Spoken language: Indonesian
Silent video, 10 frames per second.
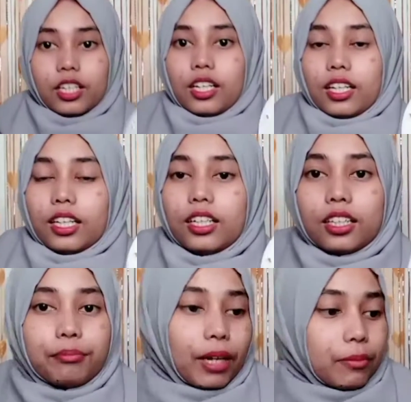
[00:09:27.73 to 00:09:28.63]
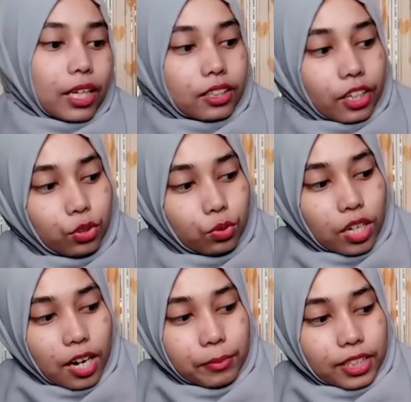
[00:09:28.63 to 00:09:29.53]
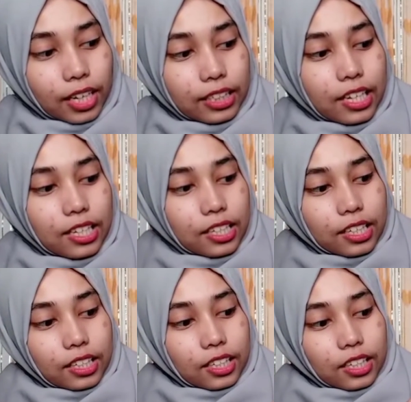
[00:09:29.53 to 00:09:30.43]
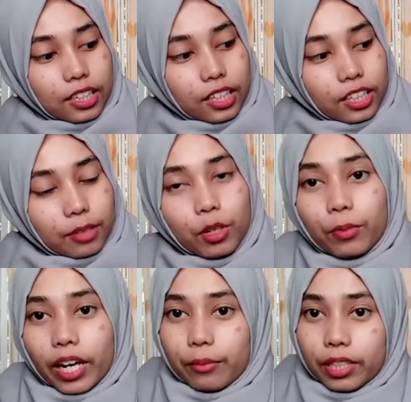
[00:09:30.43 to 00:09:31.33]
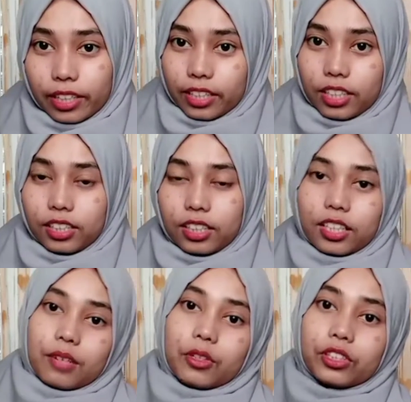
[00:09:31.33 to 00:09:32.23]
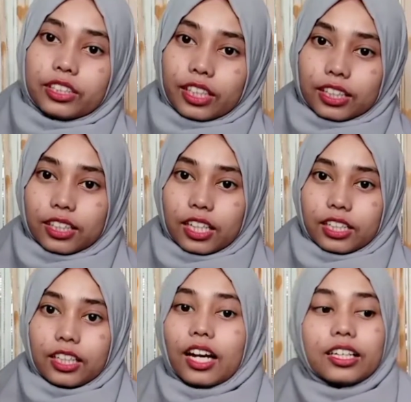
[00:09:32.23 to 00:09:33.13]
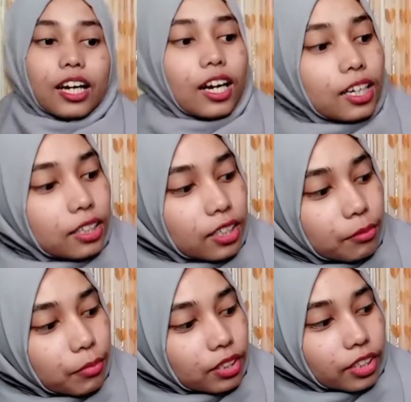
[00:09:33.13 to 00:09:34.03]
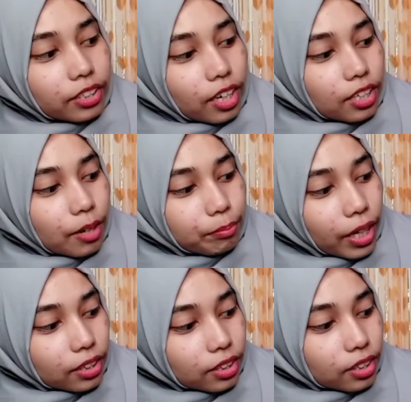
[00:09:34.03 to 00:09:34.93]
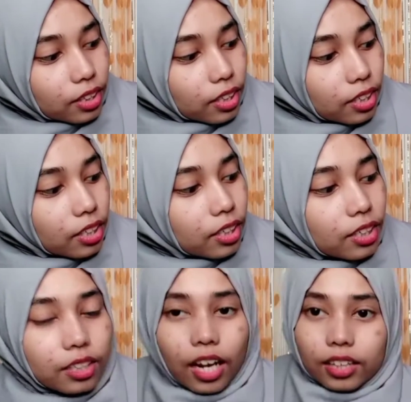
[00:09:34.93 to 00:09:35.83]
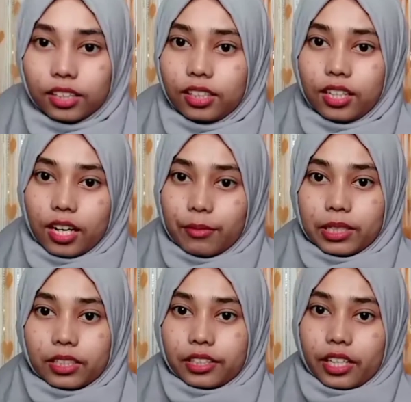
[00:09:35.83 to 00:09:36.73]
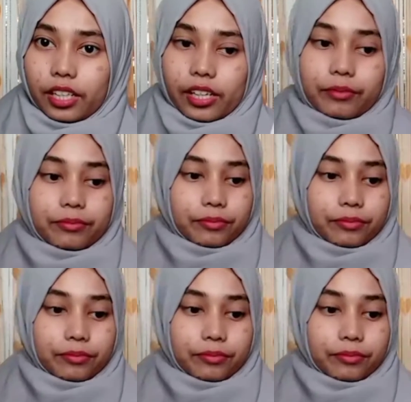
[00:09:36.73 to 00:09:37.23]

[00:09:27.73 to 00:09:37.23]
ini ada tempat baterai juga misalnya kita mau pakai baterai aja nih nggak mau dicas nah ini ada baterainya ada 4 ini A3 baterainya